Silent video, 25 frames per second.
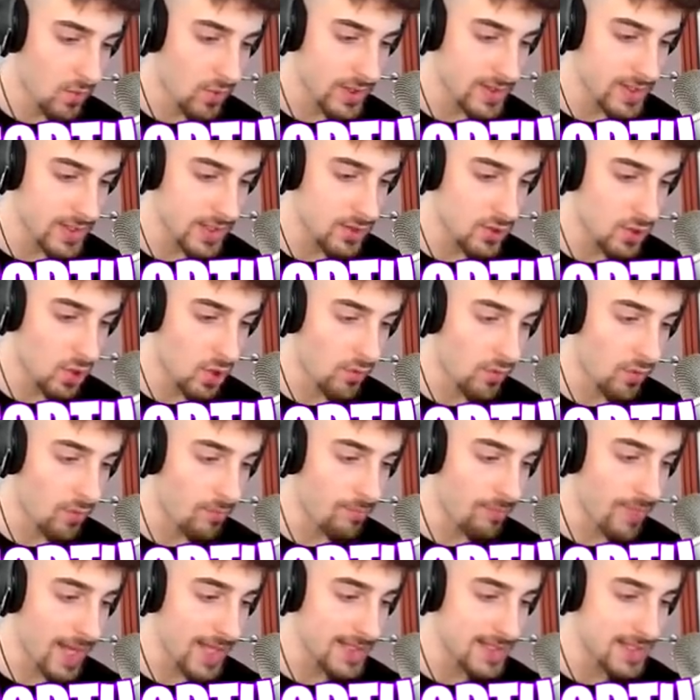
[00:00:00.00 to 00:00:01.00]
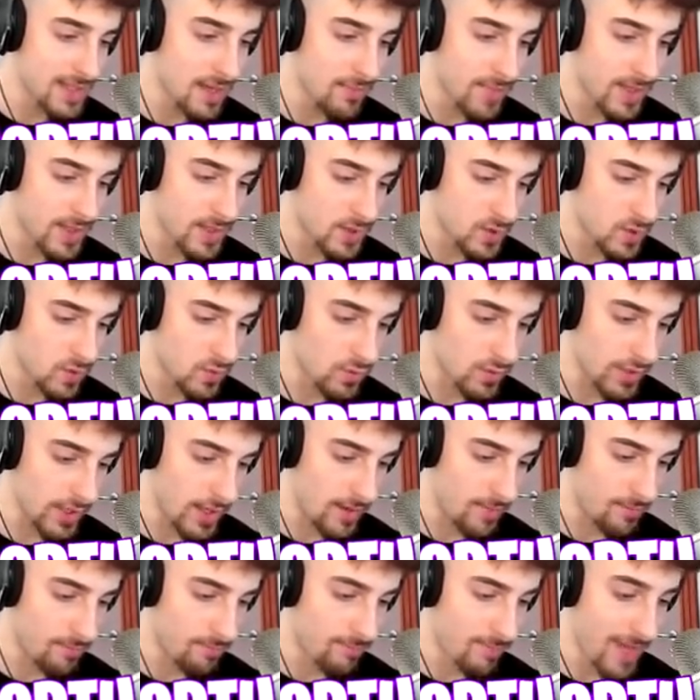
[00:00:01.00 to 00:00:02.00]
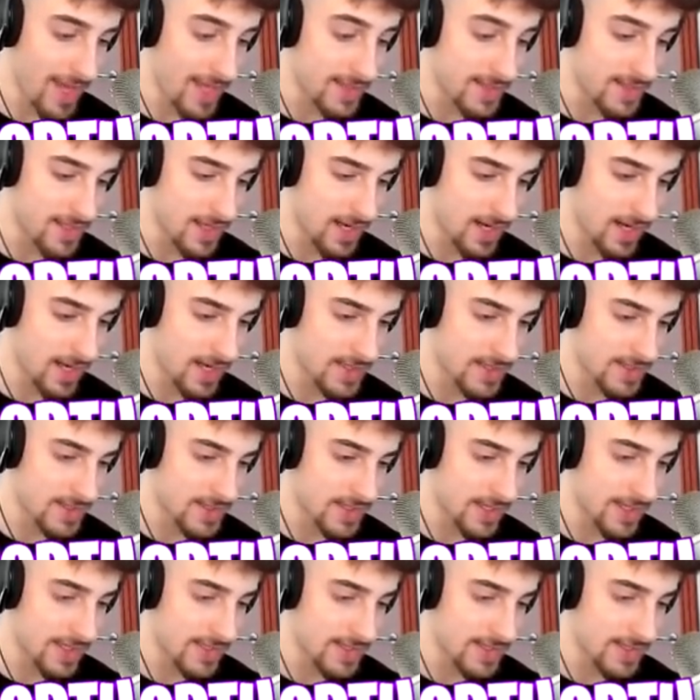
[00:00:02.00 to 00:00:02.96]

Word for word: Qua se trovo mezza persona, mezza ragazzi, che